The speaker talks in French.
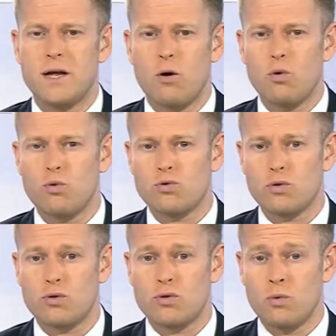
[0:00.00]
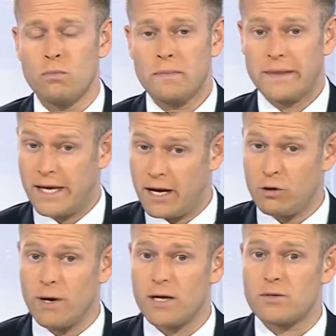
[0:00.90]
reconstruction. Et elle,
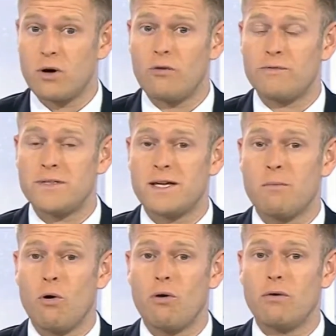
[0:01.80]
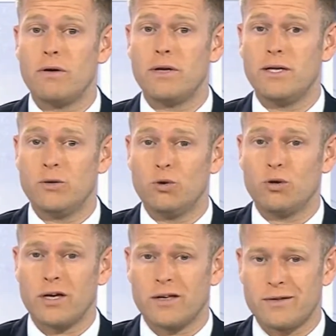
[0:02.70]
demain, elle sera officiellement
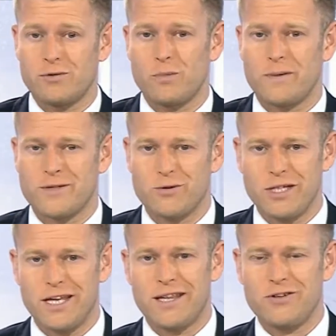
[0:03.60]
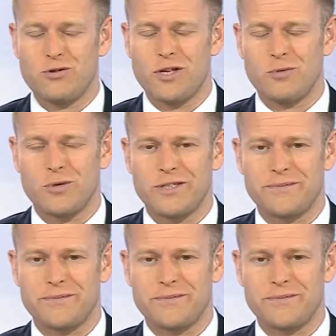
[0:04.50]
inauguré. Sur place, Denis Gannet et Julien Noué.